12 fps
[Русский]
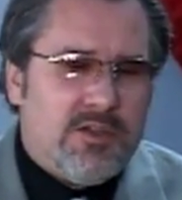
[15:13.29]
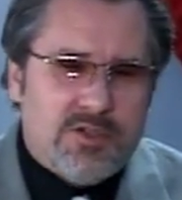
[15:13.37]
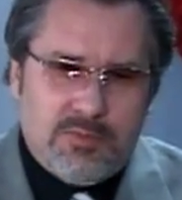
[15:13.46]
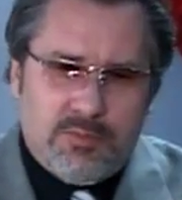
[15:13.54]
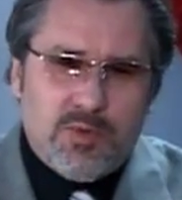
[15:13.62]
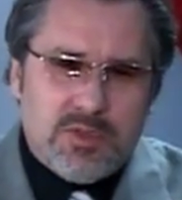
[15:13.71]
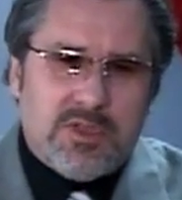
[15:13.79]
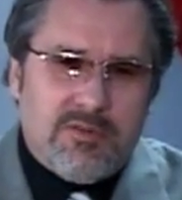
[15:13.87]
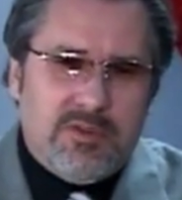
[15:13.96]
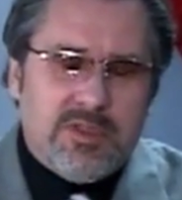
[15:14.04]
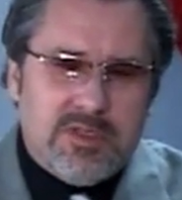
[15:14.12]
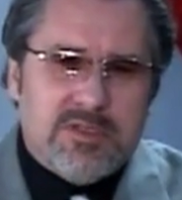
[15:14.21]
чем просто
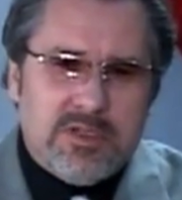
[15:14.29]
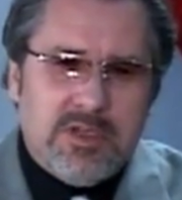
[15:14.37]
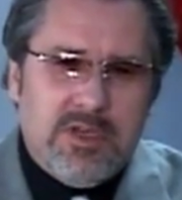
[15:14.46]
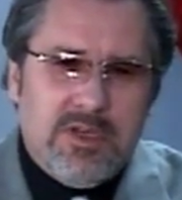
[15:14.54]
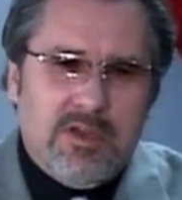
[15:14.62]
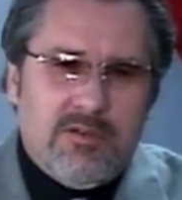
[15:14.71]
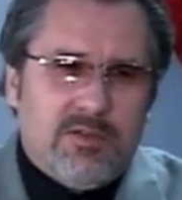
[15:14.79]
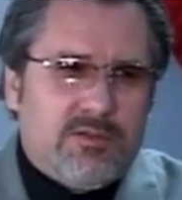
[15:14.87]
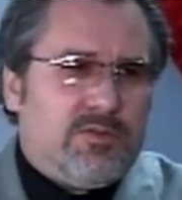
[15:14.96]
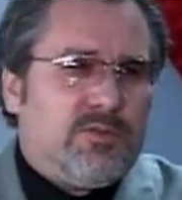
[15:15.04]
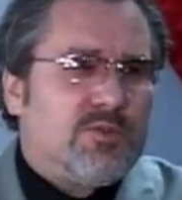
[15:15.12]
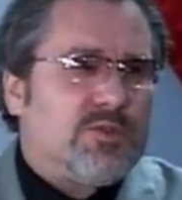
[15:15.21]
видеть вот
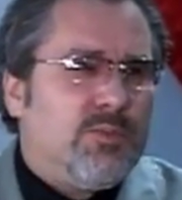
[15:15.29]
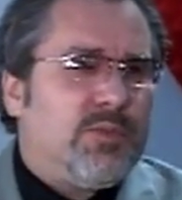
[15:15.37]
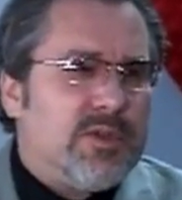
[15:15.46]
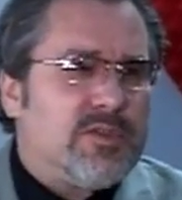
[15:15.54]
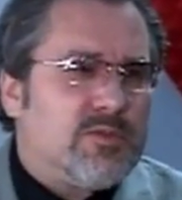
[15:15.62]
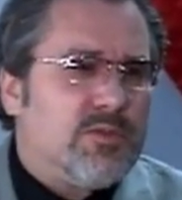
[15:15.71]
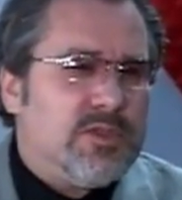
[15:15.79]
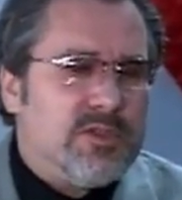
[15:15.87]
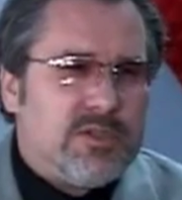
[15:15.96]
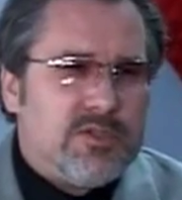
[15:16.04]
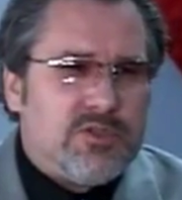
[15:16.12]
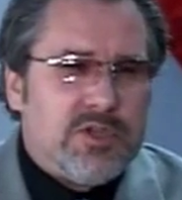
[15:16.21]
то, что происходит
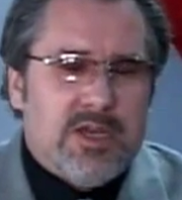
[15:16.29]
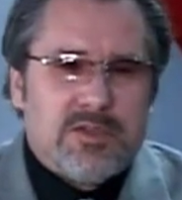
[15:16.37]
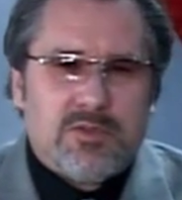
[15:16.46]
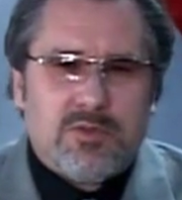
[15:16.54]
сейчас.